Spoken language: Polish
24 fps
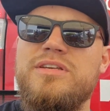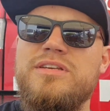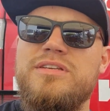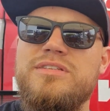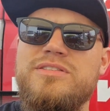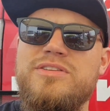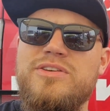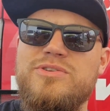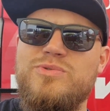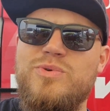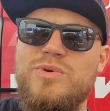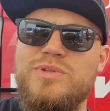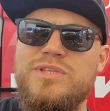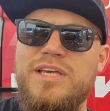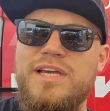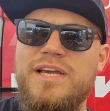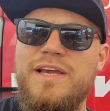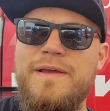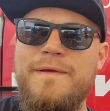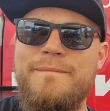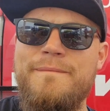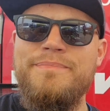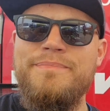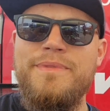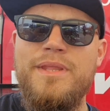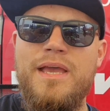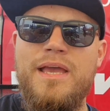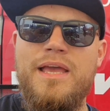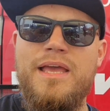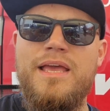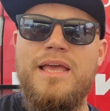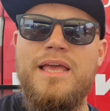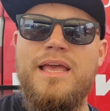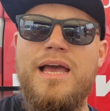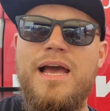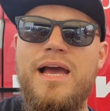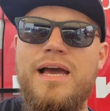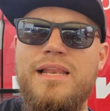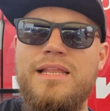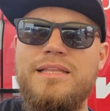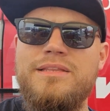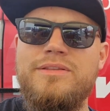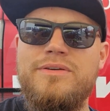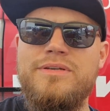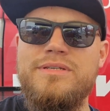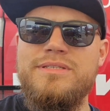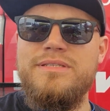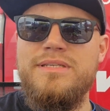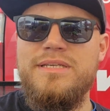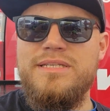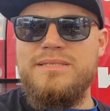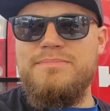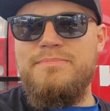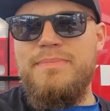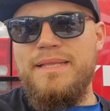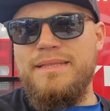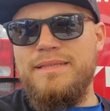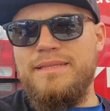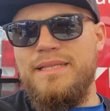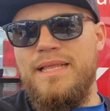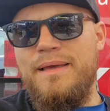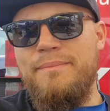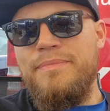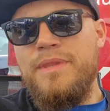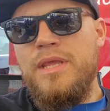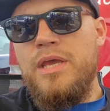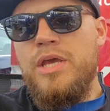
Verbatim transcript: 100 zł, e, ale to jest niezbędne.